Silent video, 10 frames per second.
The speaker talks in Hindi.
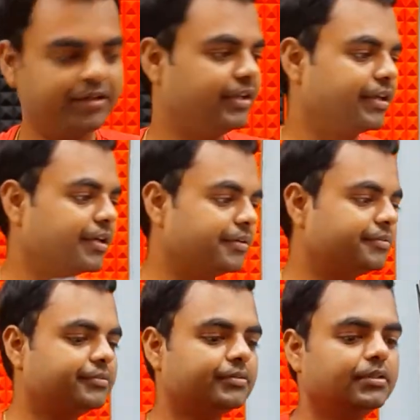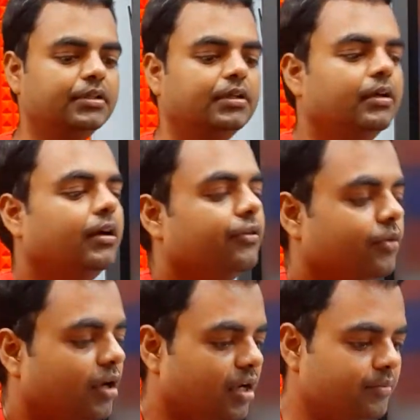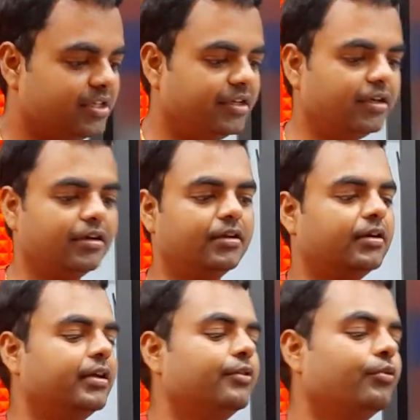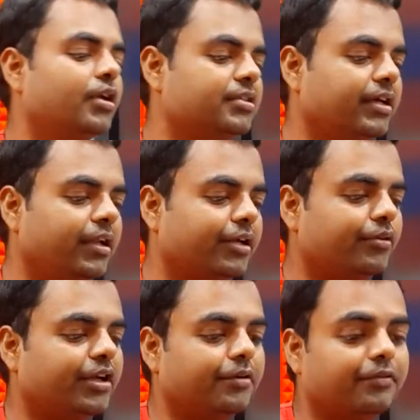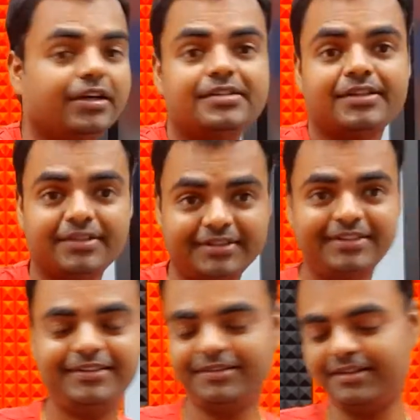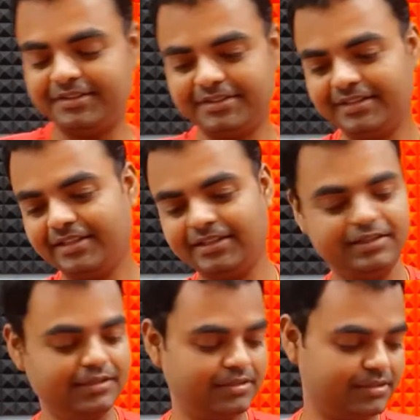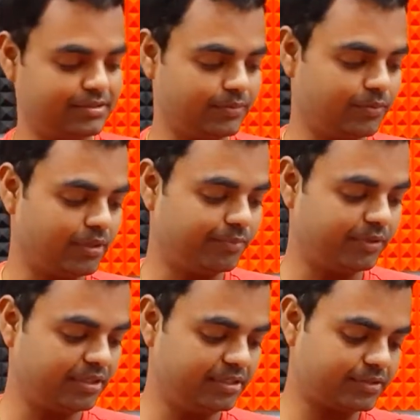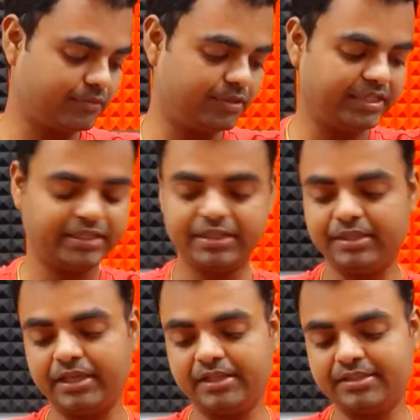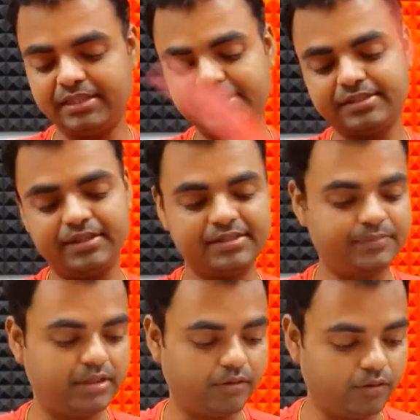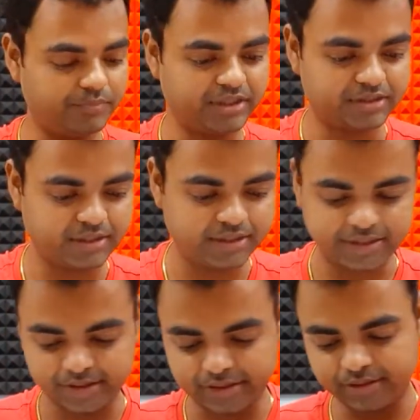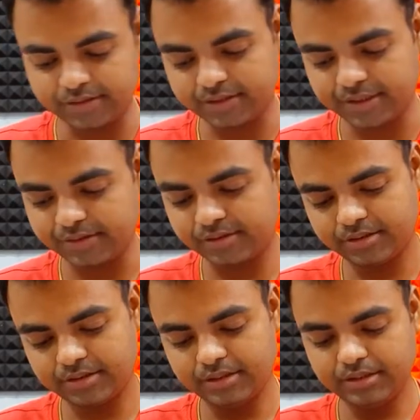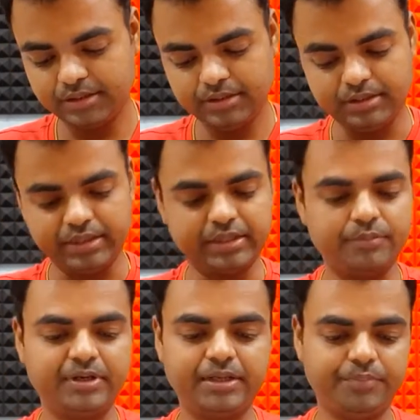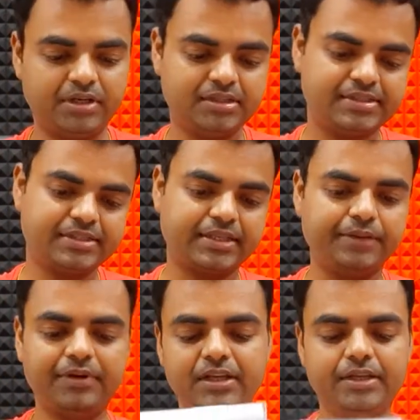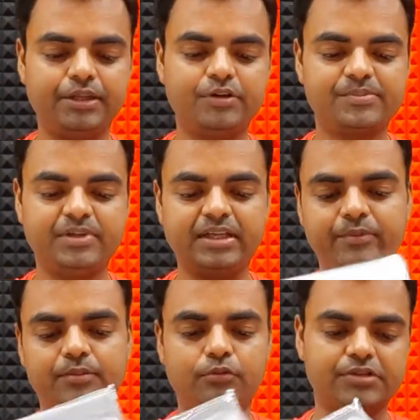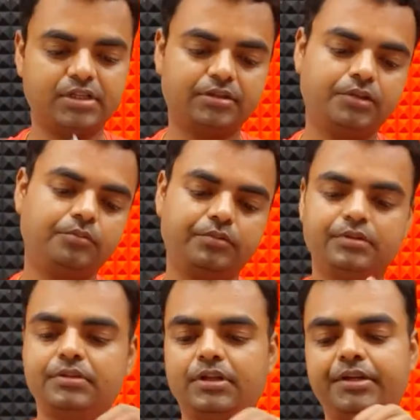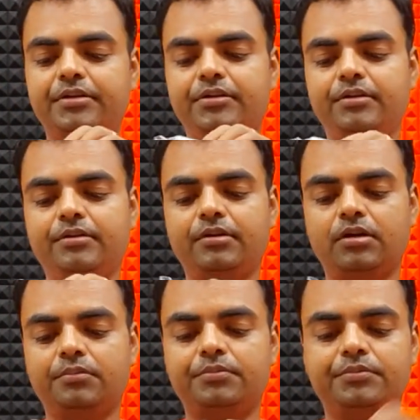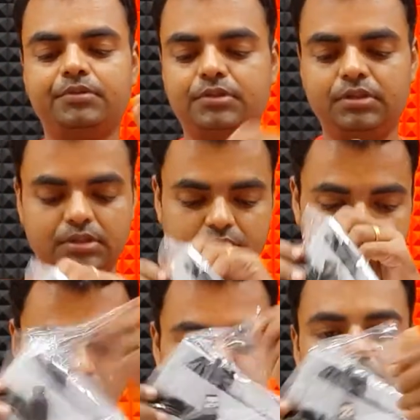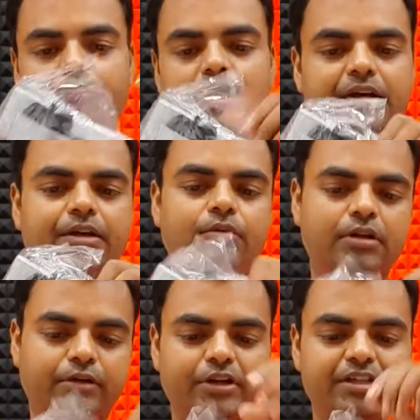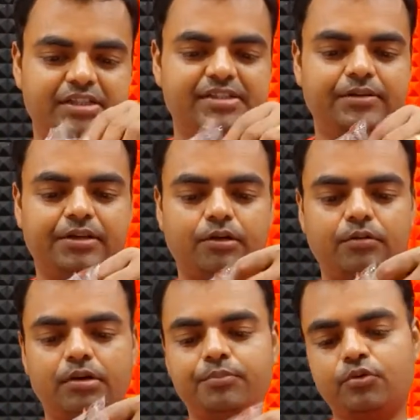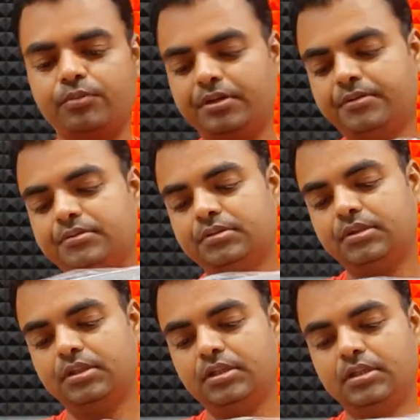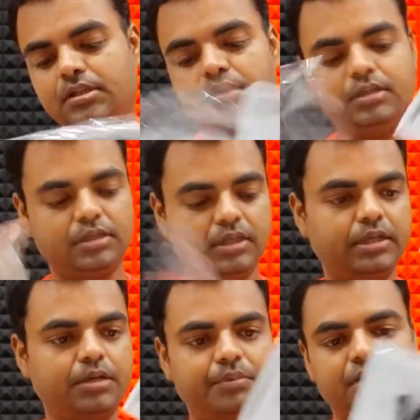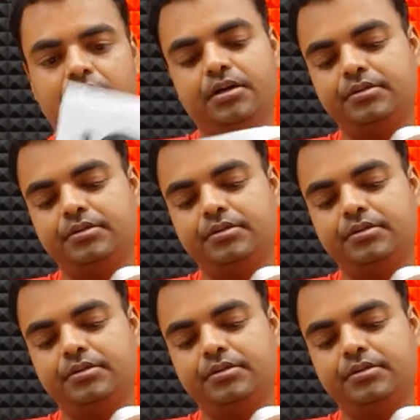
ठीक है थोड़ा आराम से हैंडल करना गिर गुर ना जाए इलेक्ट्रॉनिक डिवाइस है राइट सो so, अपन इसको देखें कि क्या तीस था इसमें अब देखते हैं क्या क्या अंदर है एक हमारे पास केबल है यूएसबी केबल बोल सकता हूँ राइट अब बाकी और और एक चीज़ है दिखाऊंगा आपको मैं ये हमारा